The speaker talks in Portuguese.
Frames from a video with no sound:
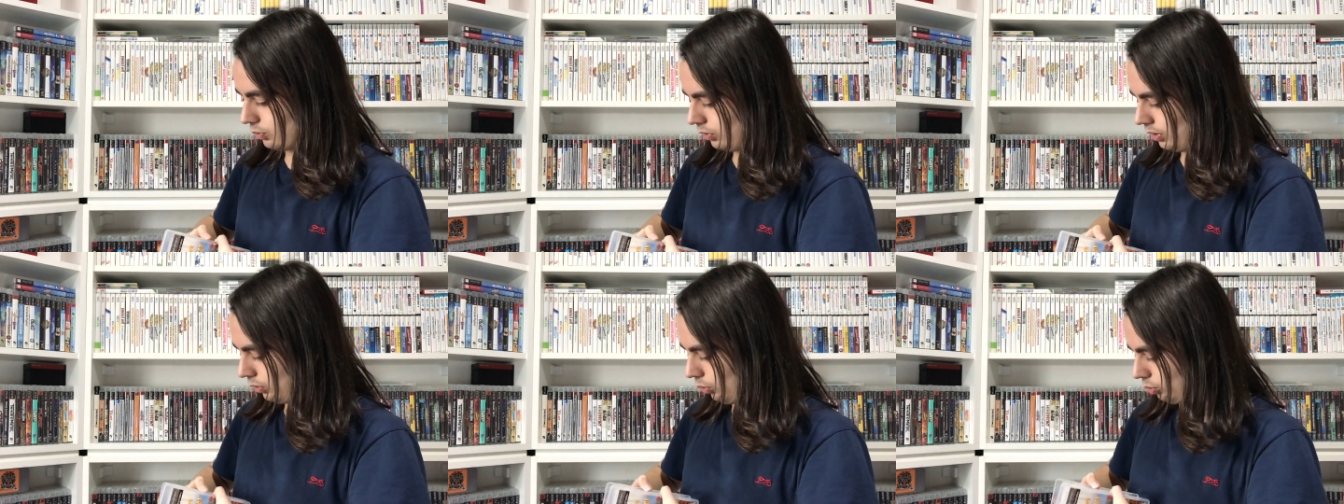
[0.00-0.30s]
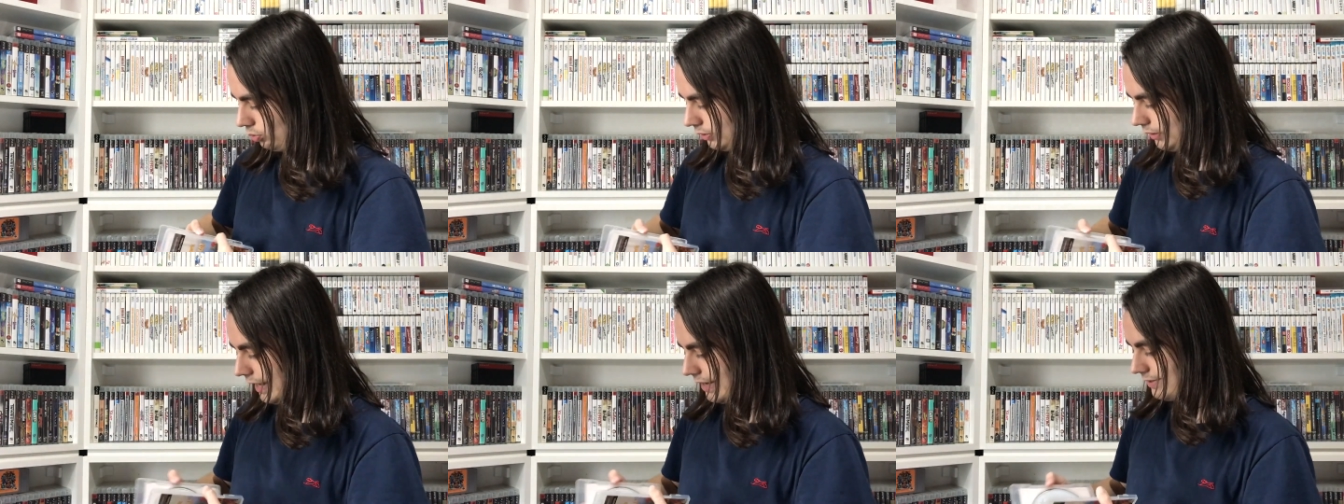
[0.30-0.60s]
Quando
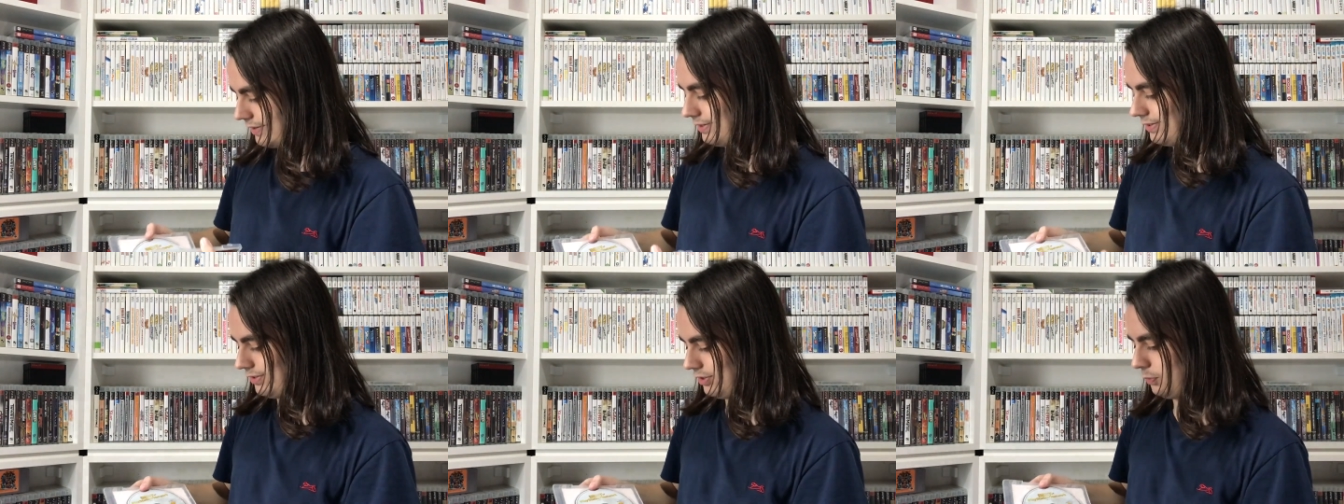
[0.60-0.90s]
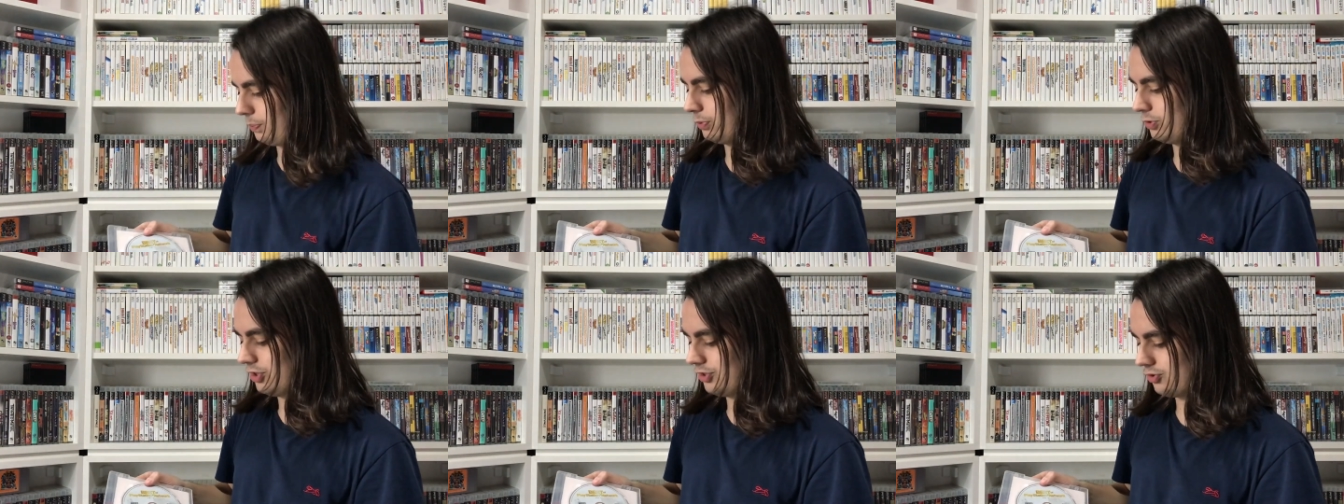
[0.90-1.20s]
acontece esse
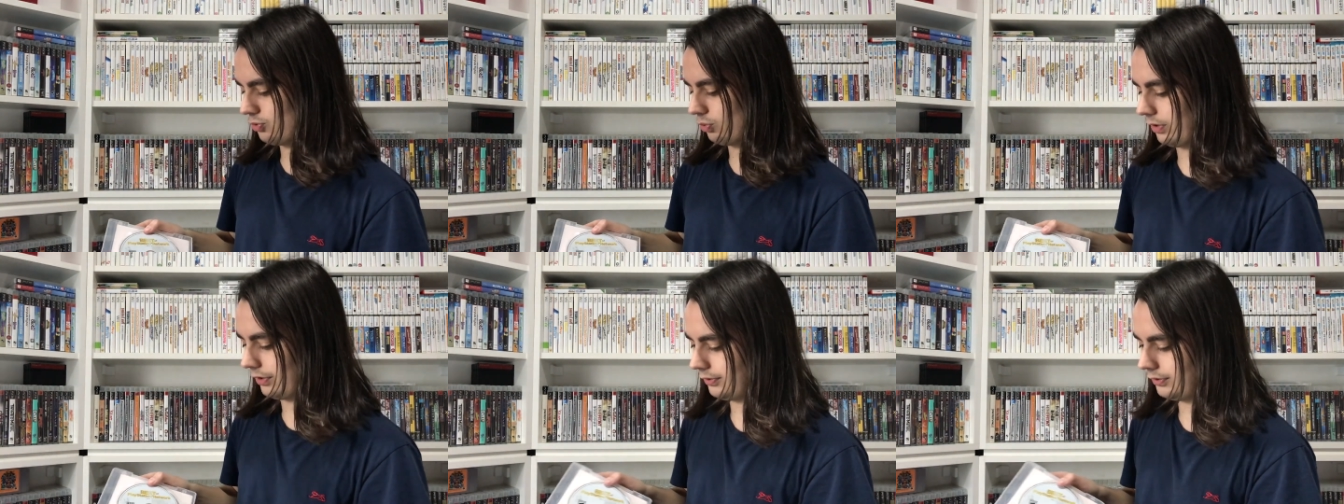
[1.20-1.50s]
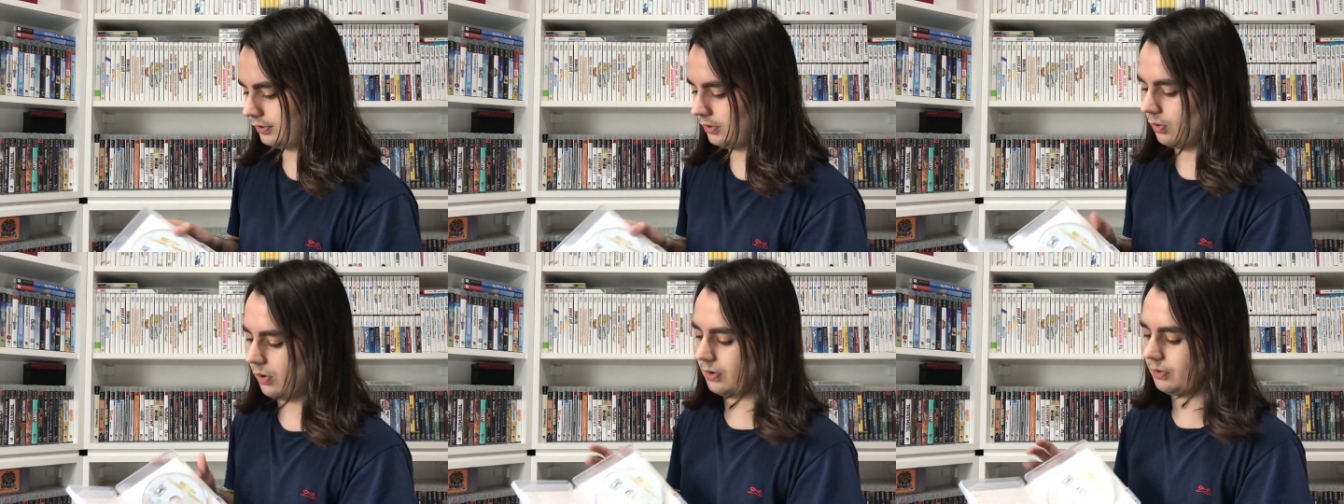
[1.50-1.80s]
tipo de
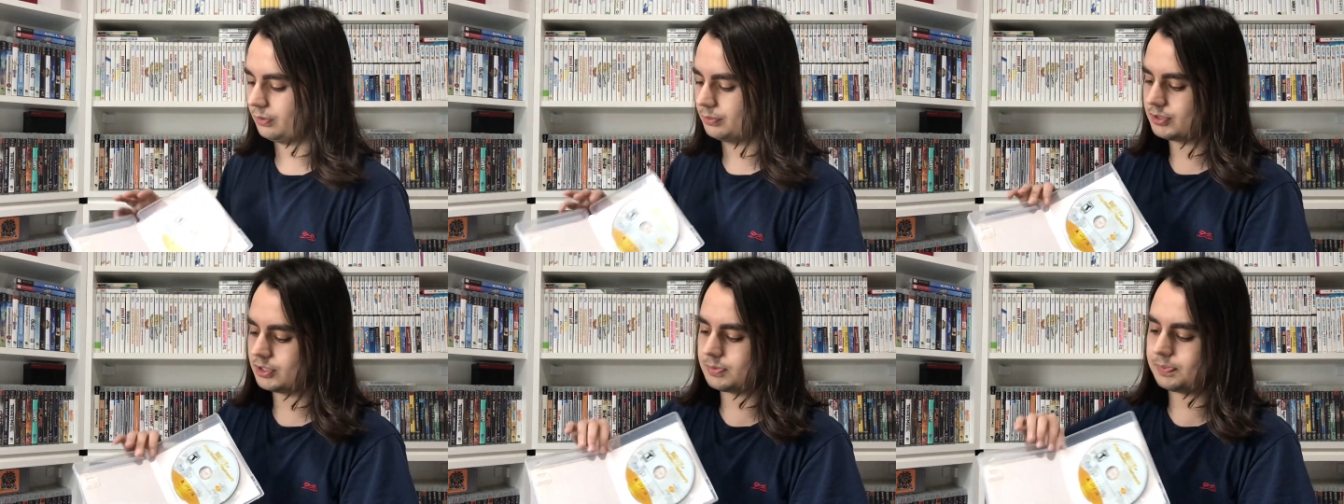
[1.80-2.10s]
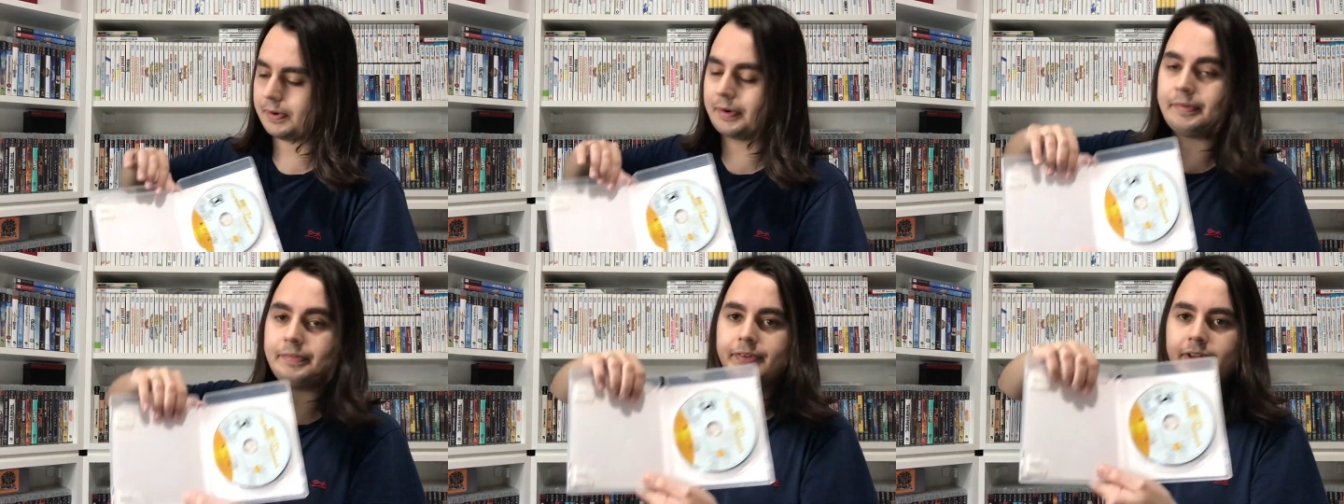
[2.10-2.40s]
situação, ó, como vocês
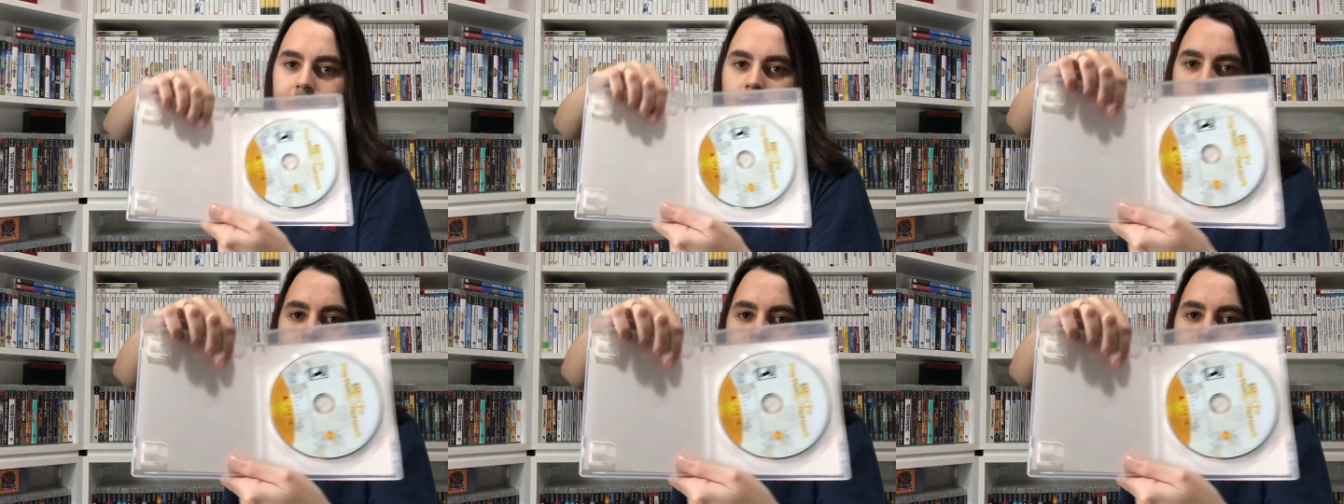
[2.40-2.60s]
podem ver,